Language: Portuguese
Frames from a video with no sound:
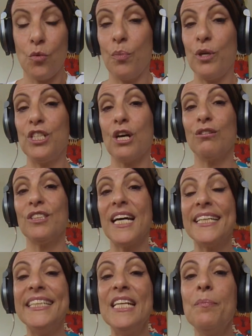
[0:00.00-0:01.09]
Pode
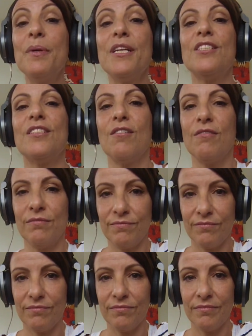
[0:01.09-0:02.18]
causar depressão
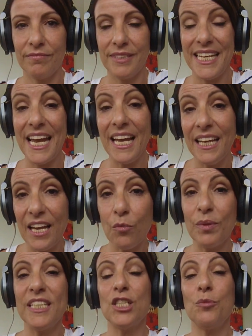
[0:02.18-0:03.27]
e ela é
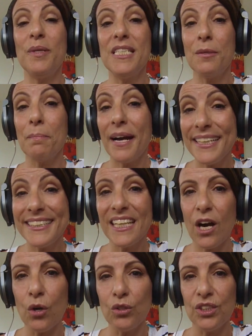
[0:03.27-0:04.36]
uma das principais
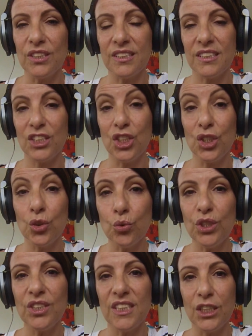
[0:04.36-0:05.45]
causas de
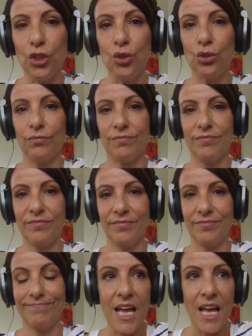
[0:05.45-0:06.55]
suicídio.
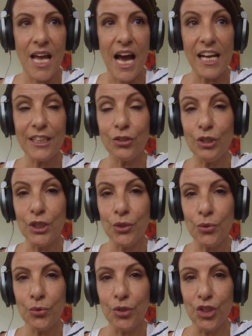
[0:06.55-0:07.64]
A
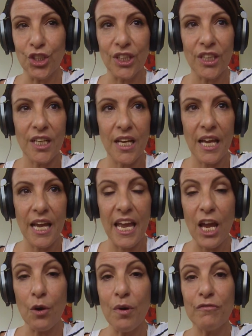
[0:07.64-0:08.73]
solitude
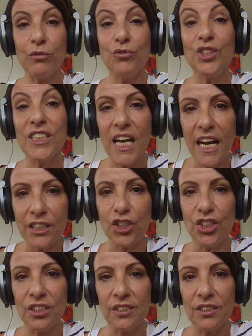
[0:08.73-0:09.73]
é uma vontade de